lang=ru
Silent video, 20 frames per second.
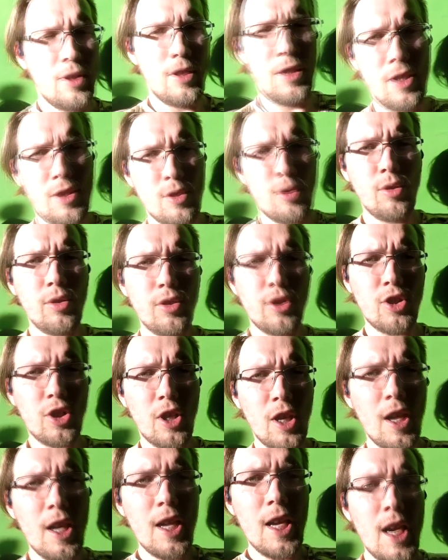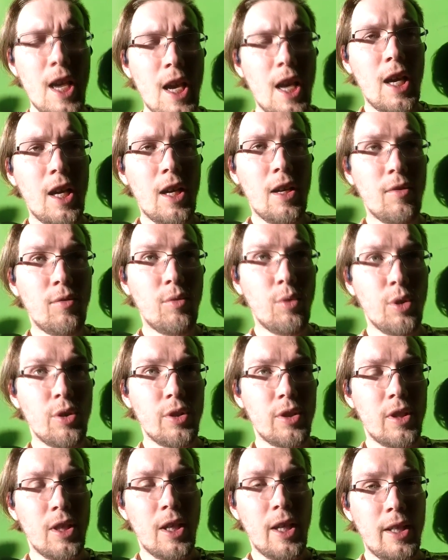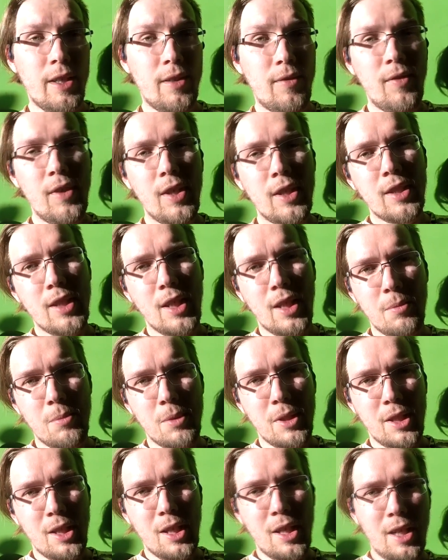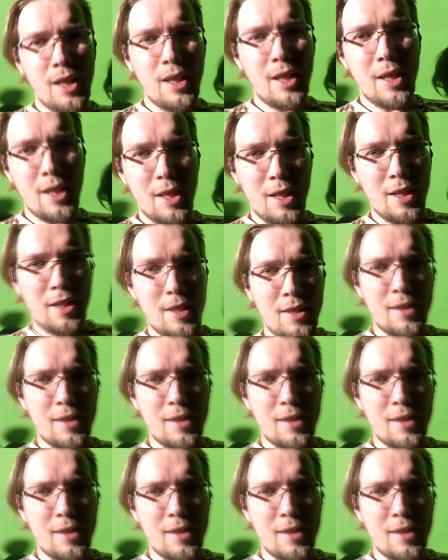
на солнышке. Вот, а ответ на комментарии